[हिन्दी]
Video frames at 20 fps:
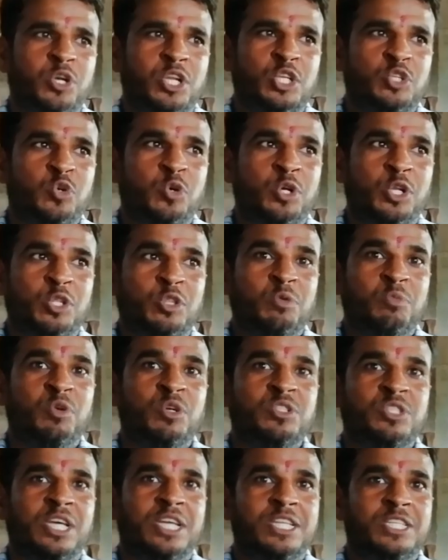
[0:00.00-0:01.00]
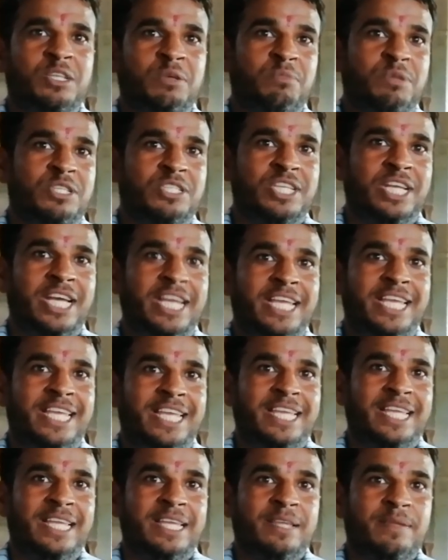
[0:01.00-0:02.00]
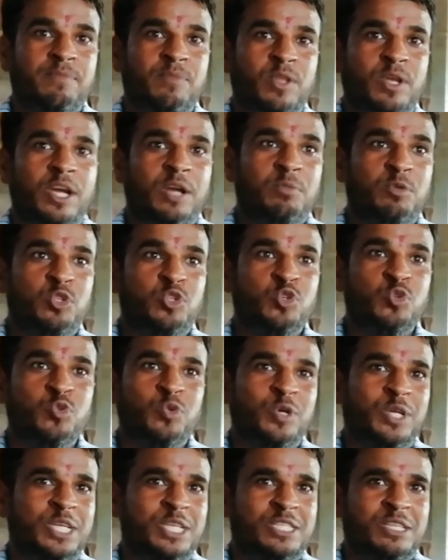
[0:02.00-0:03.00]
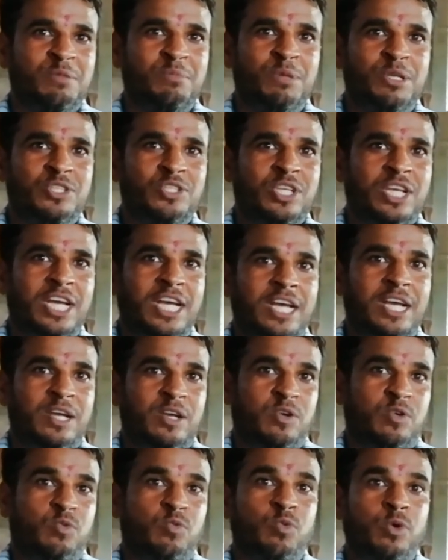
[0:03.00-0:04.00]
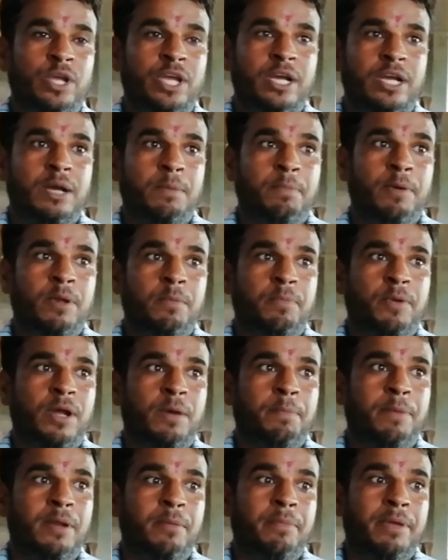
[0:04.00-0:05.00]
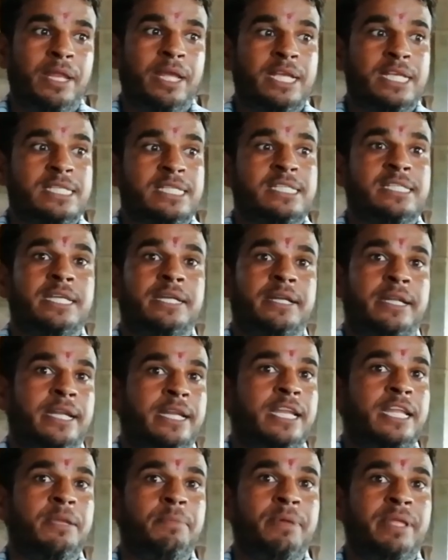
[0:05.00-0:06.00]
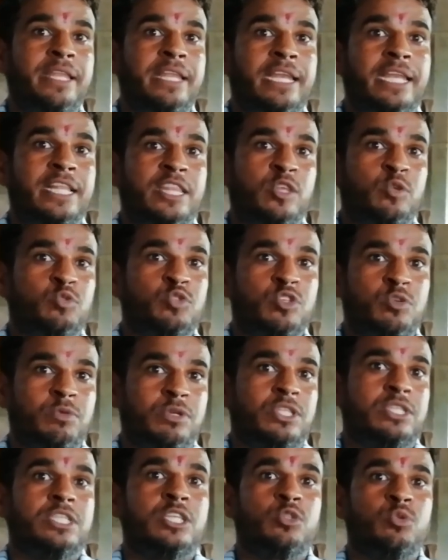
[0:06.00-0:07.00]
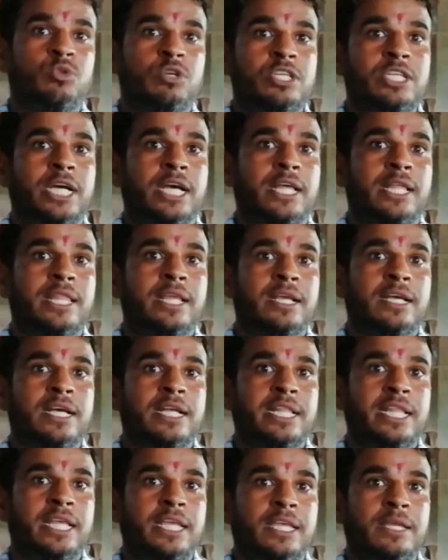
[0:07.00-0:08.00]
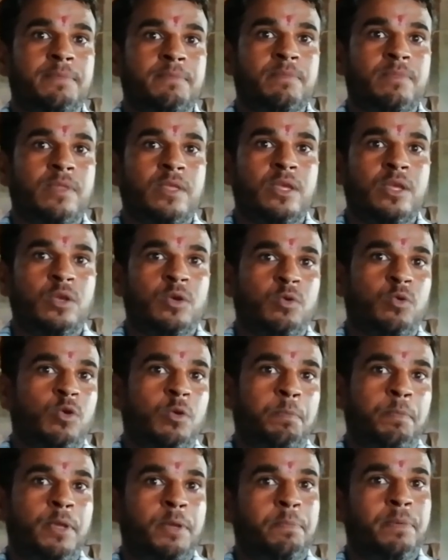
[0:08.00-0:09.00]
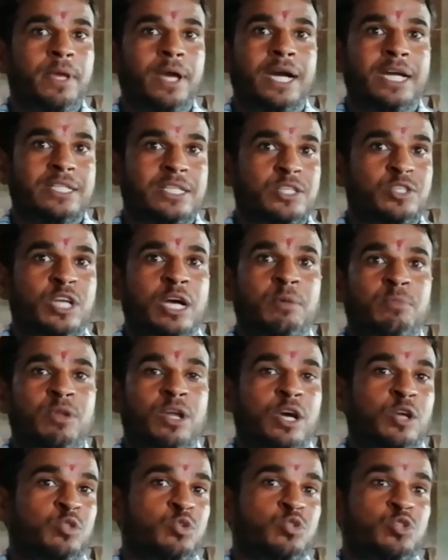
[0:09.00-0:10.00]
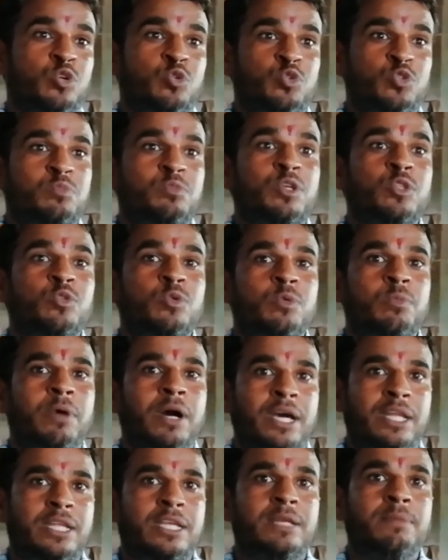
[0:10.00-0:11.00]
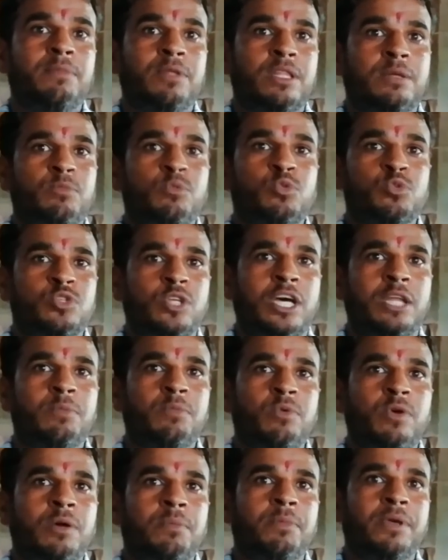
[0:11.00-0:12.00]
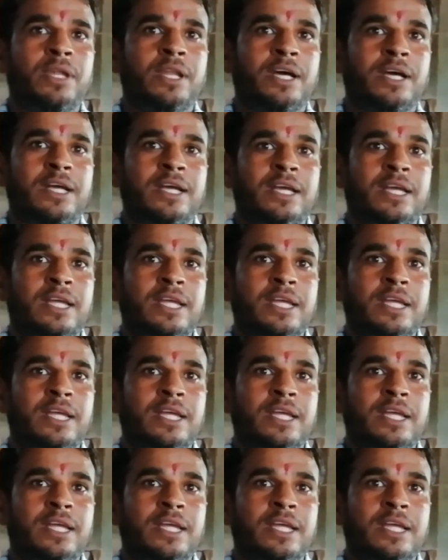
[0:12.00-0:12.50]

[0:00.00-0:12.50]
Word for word: छोटी छोटी तो बहुत सारी समस्या आई कभी जुओं की समस्या वह कपन प्रॉपर मैंने किसी से ट्रेनिंग भी नहीं ली थी उसी वजह से थोड़ी ज़्यादा दिक्कत आई और पीपीआर से सामना तो सर उसमें तो भारी मतलब नुकसान भी हुआ मेरा